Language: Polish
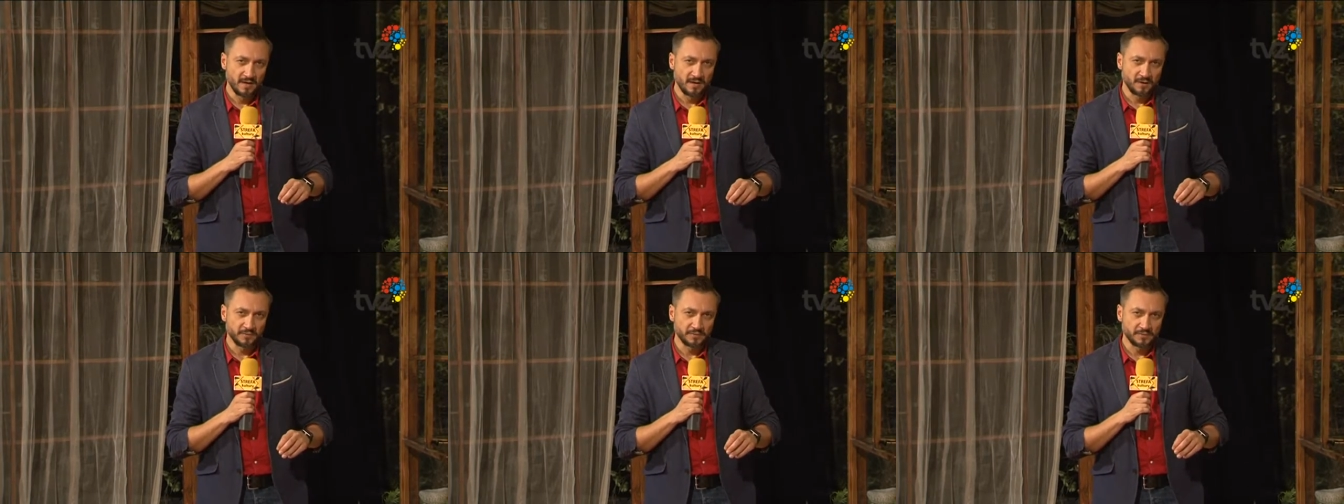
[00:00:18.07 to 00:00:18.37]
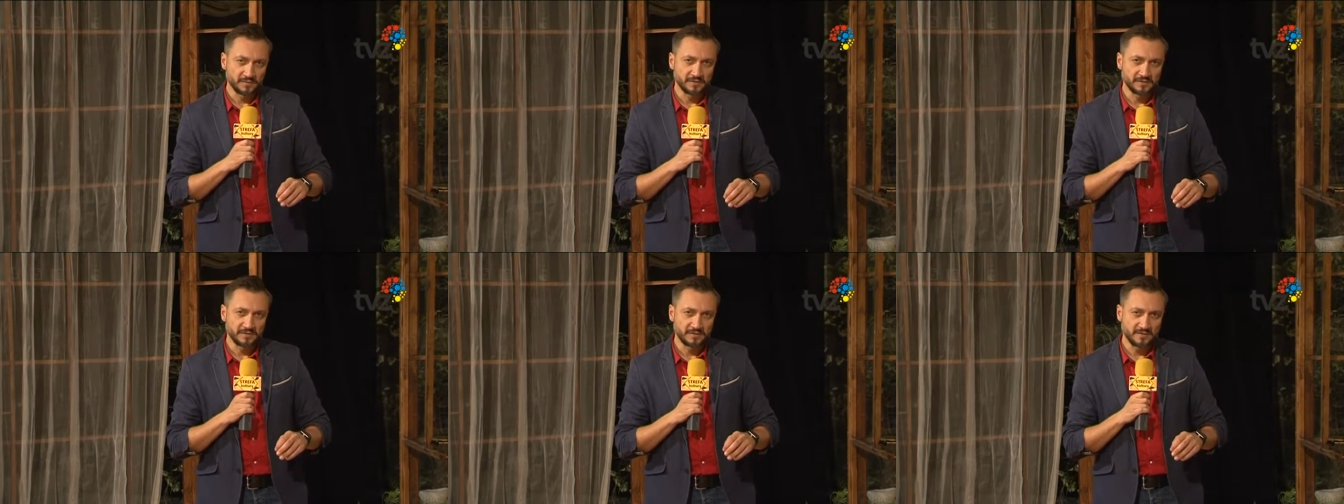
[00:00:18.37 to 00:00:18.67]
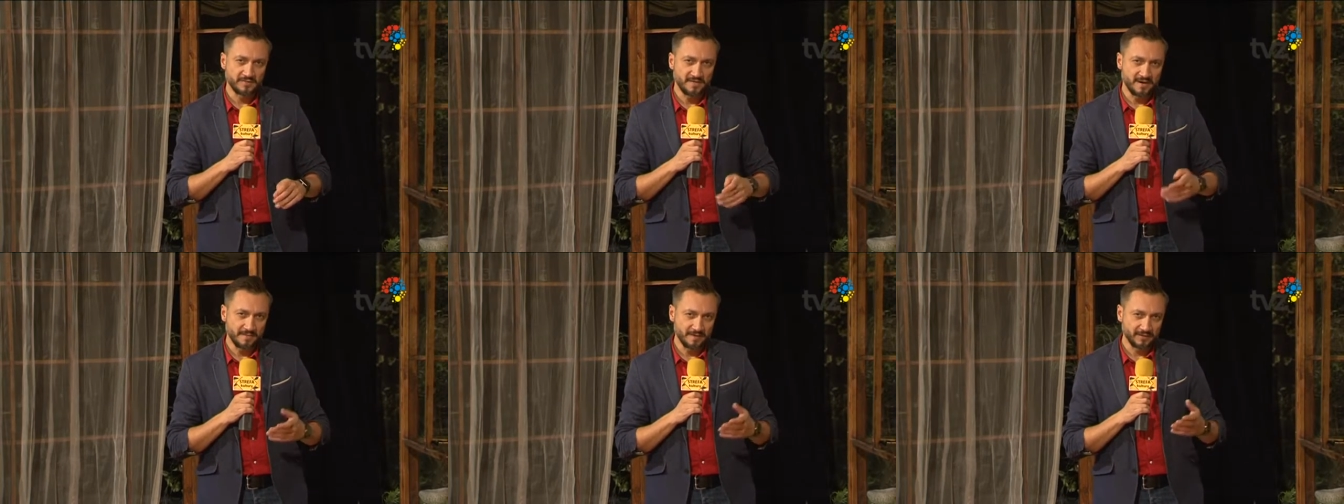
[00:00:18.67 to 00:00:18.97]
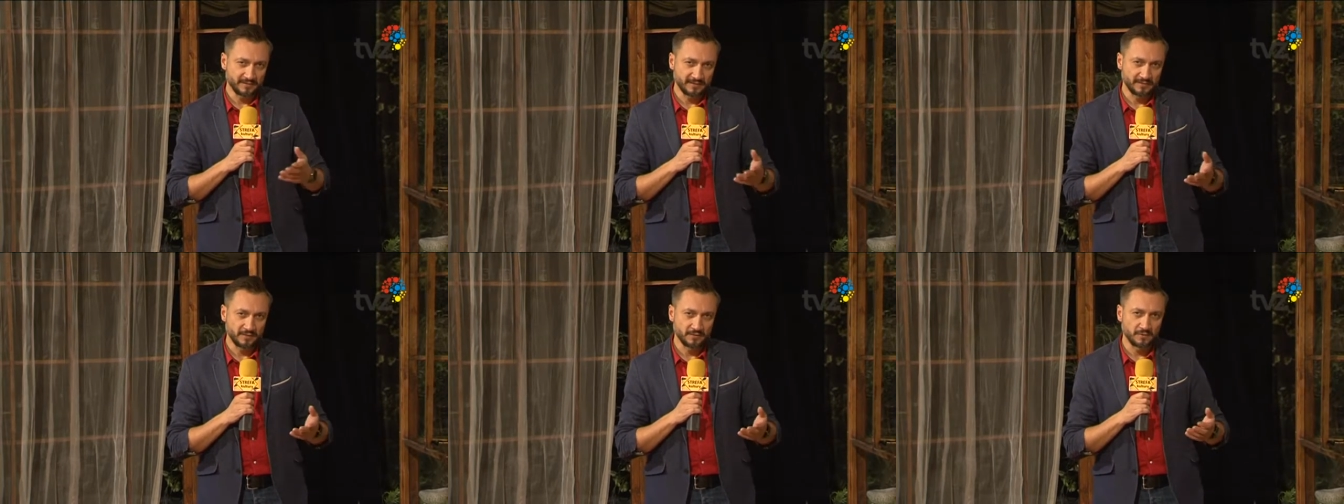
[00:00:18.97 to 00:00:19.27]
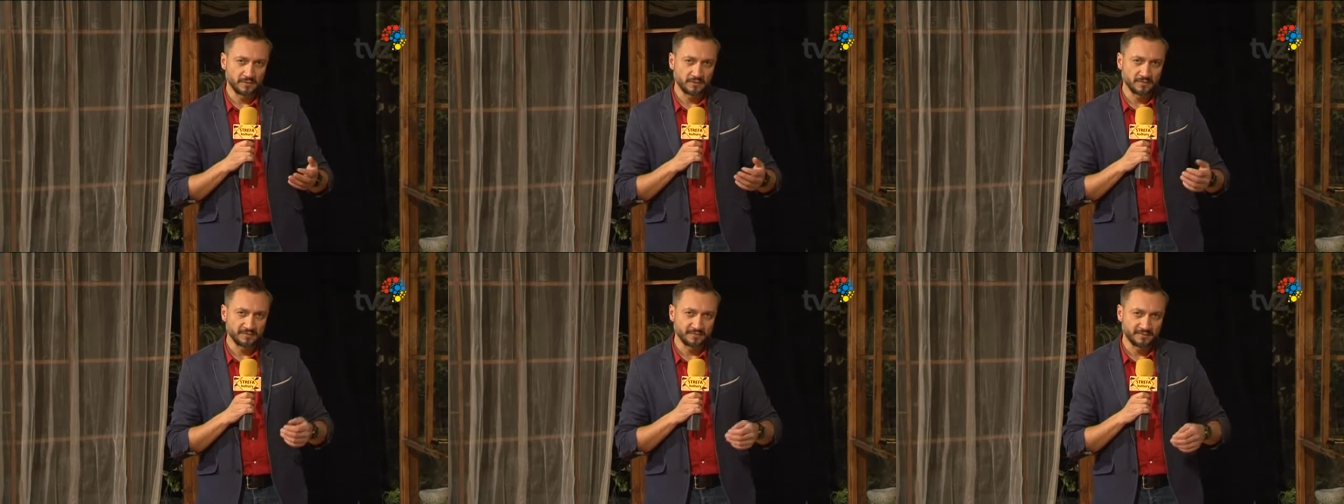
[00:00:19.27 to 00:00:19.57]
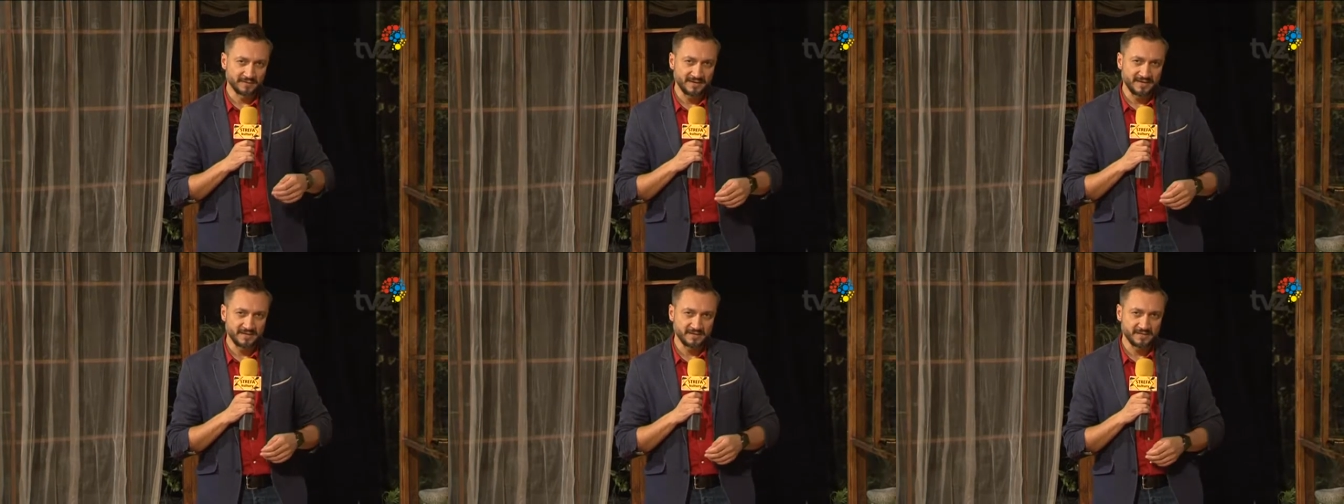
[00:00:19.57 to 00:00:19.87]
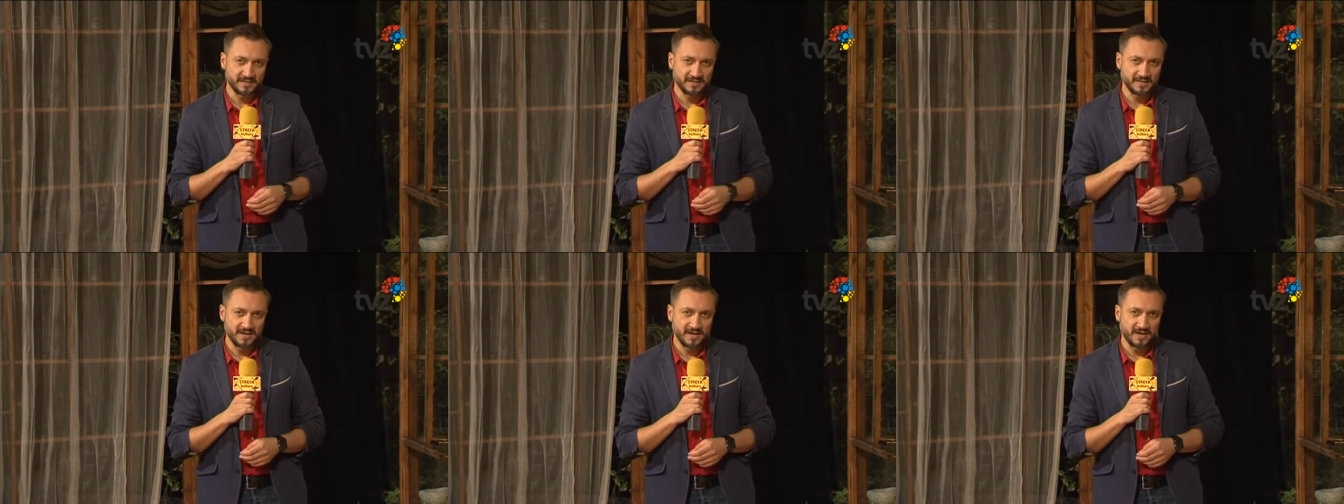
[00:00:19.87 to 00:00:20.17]
Oczywiście w ramach tego
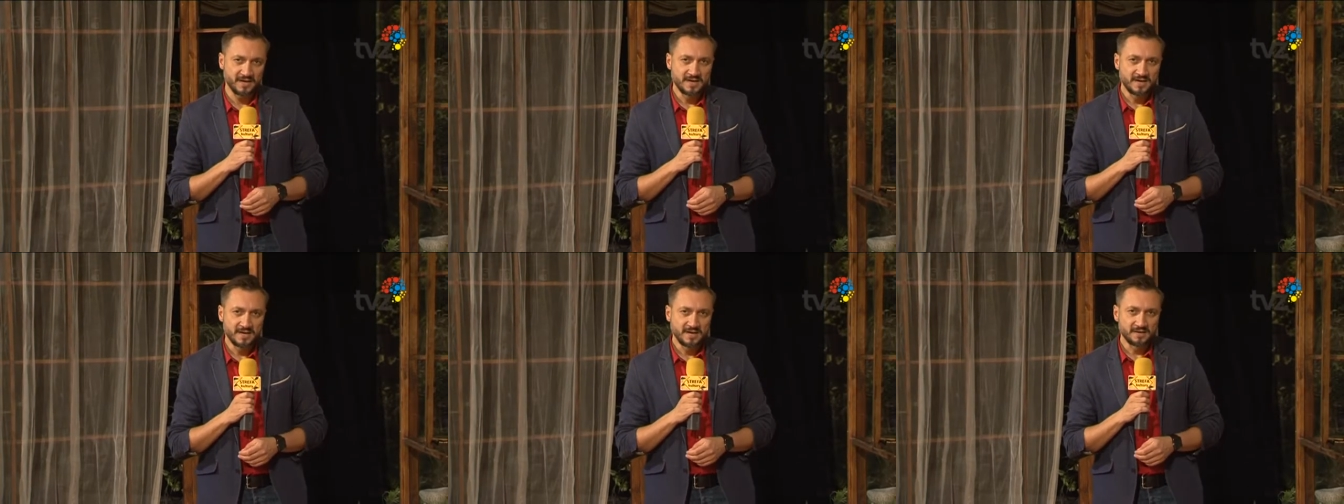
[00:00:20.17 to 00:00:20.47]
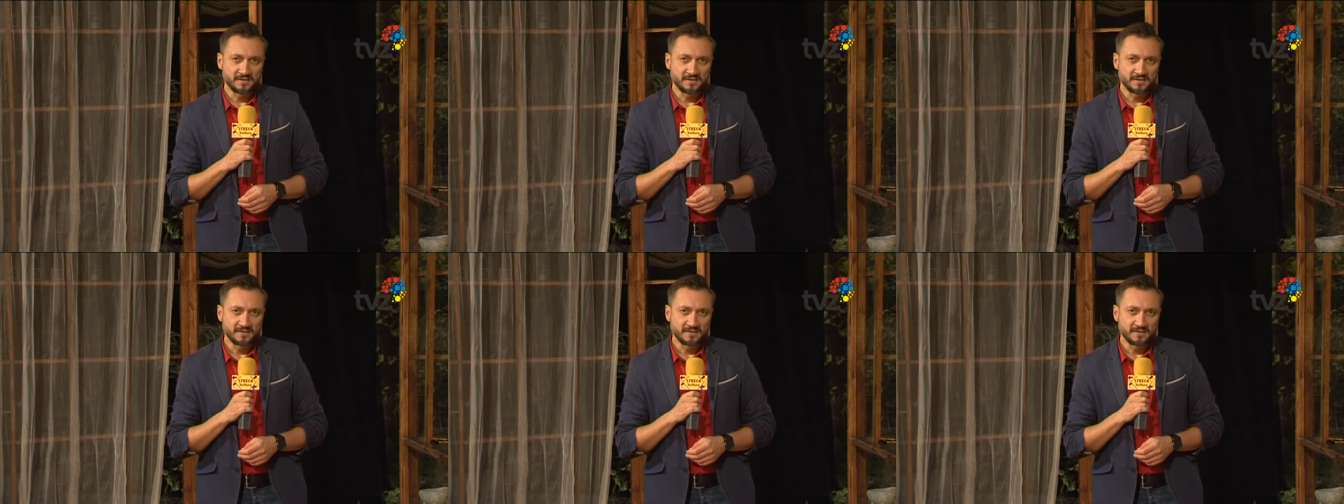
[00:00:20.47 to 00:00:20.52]
wydarzenia